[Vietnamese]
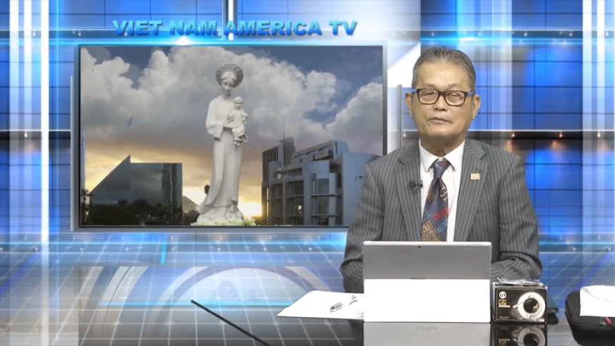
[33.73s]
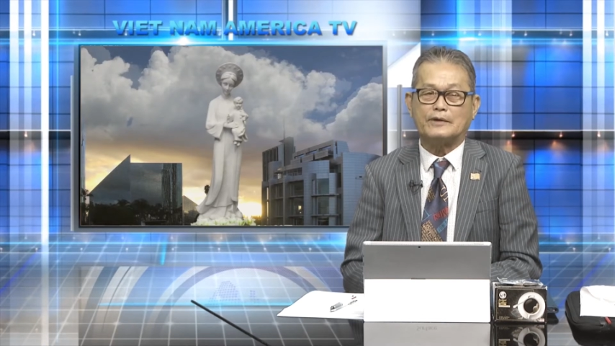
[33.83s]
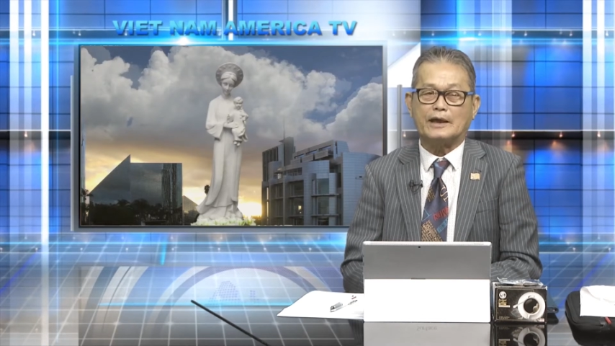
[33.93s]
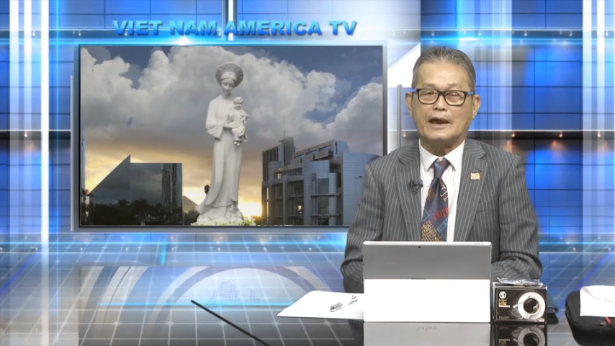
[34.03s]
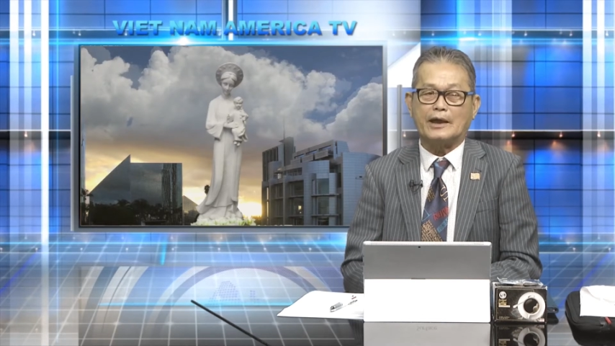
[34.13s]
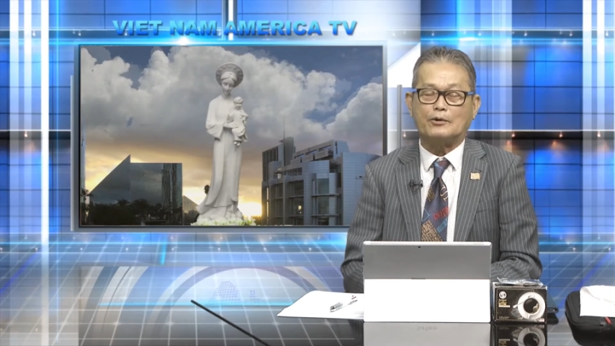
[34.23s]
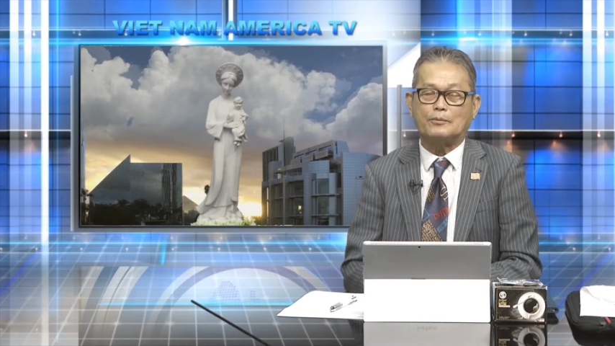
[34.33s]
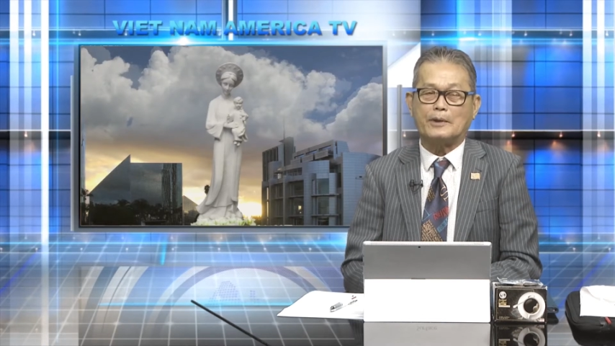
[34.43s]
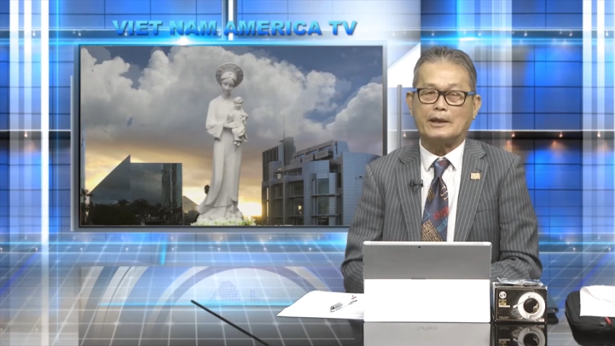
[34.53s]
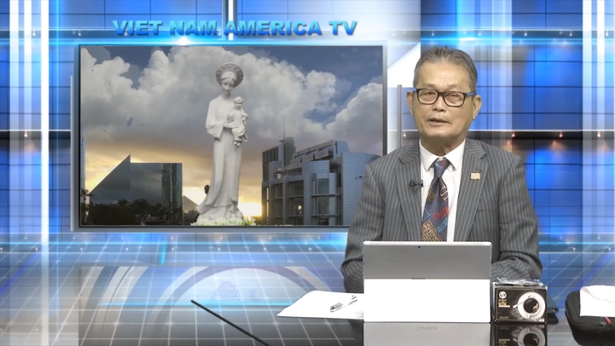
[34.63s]
và ngày
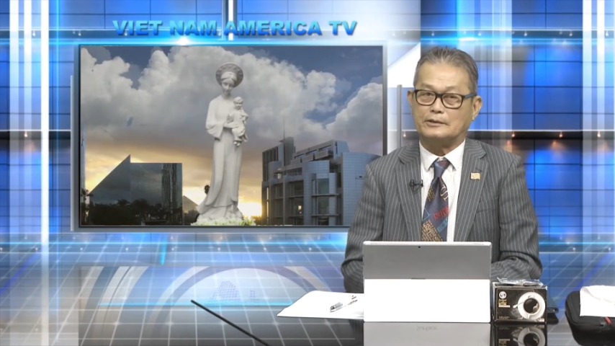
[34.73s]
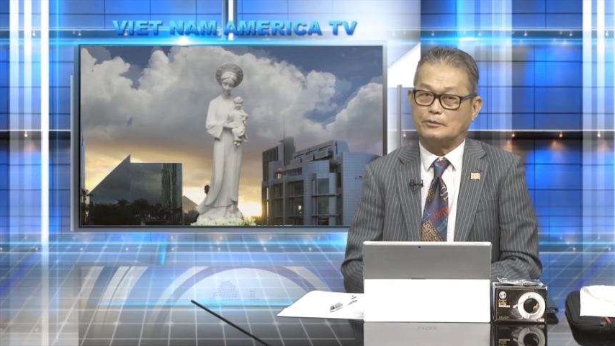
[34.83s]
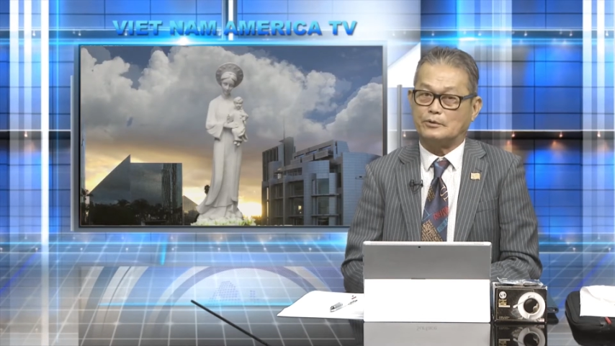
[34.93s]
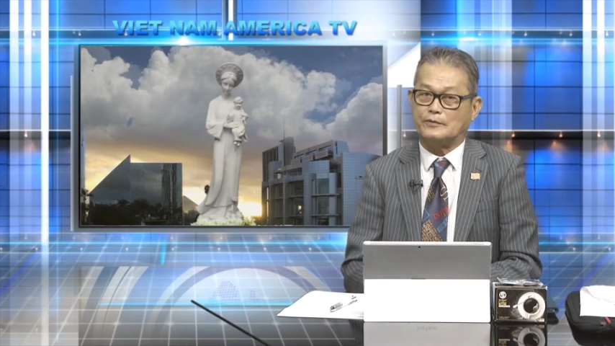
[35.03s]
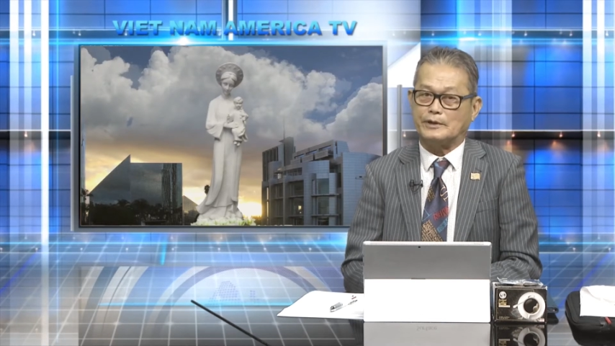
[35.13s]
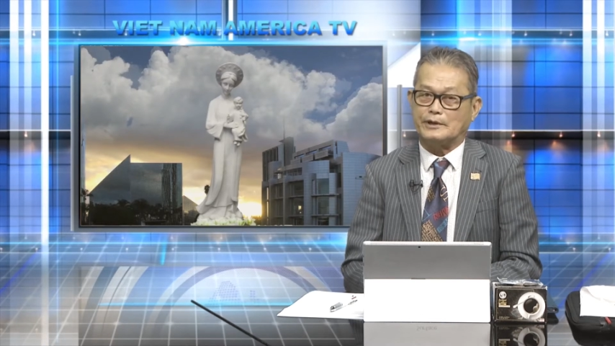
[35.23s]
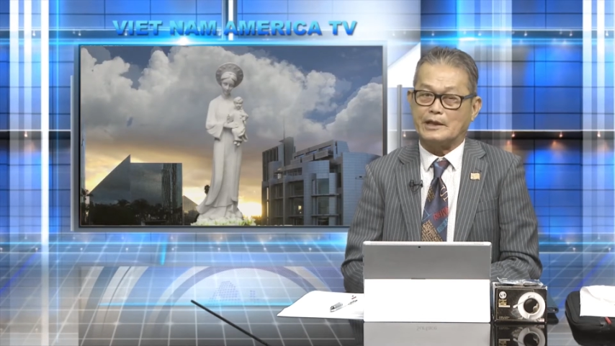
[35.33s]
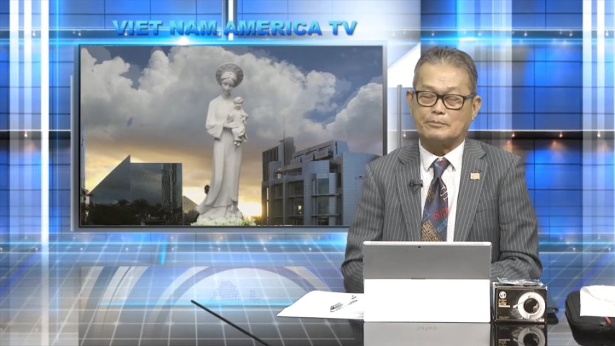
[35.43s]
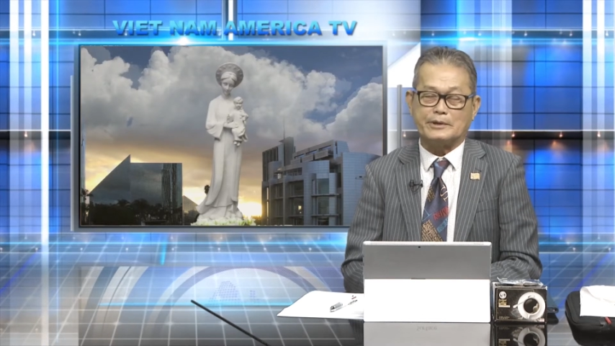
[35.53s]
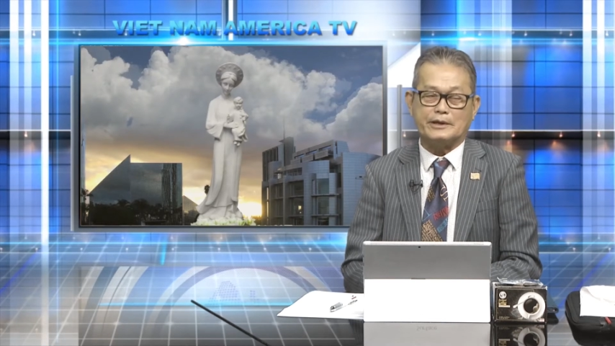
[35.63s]
hôm nay thưa quý vị
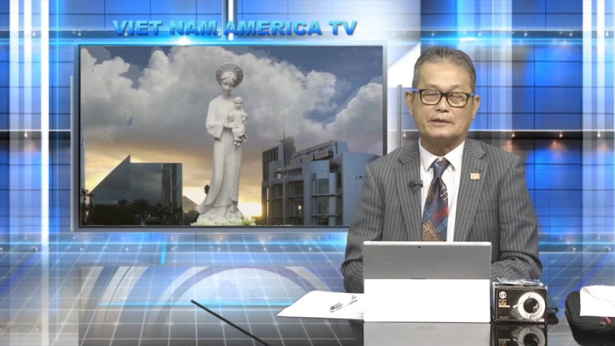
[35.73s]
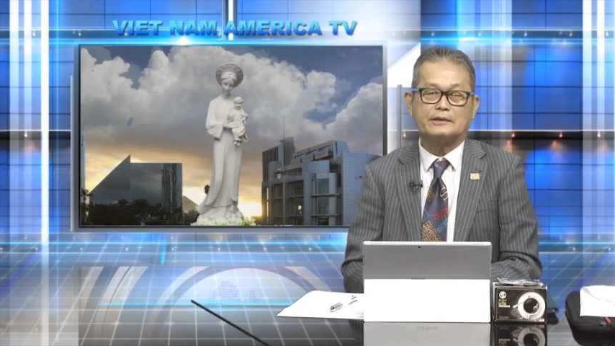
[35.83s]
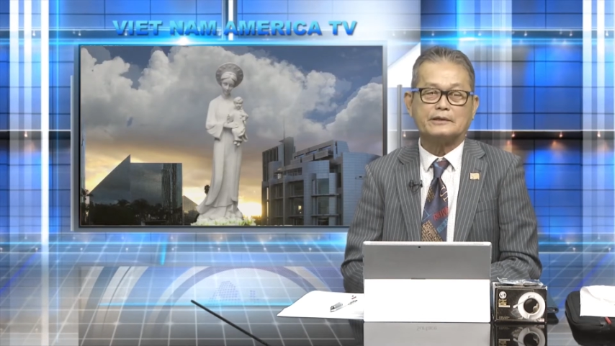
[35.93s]
đặc biệt